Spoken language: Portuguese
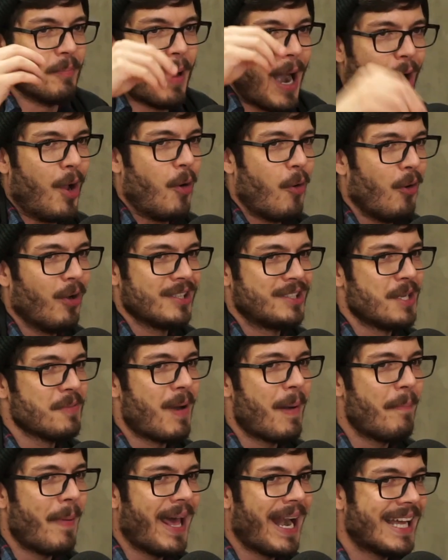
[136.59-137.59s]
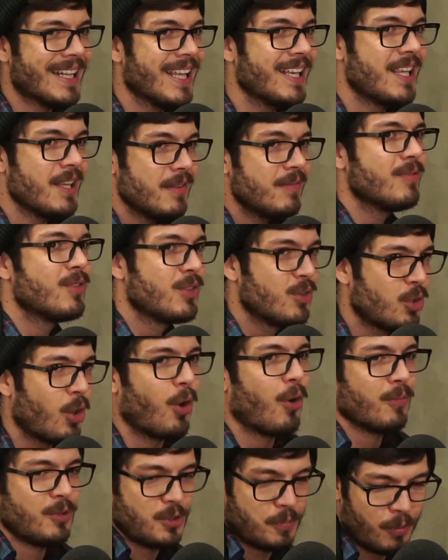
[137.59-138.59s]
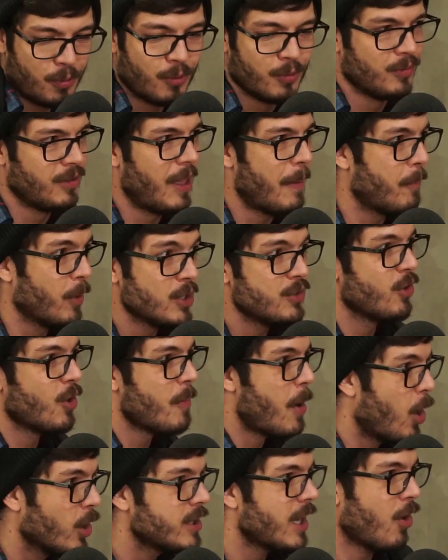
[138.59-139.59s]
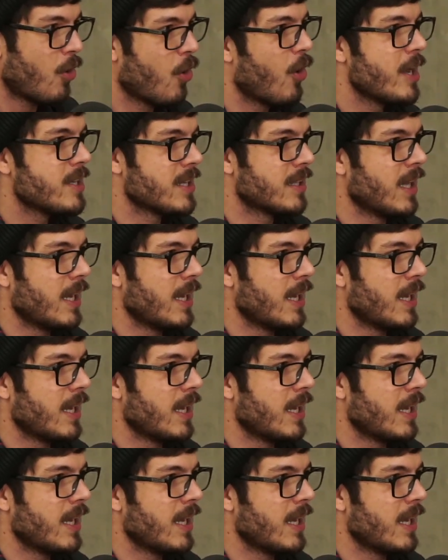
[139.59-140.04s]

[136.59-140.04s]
marcou assim uma parada que, tipo, depois virou uma outra coisa, oh.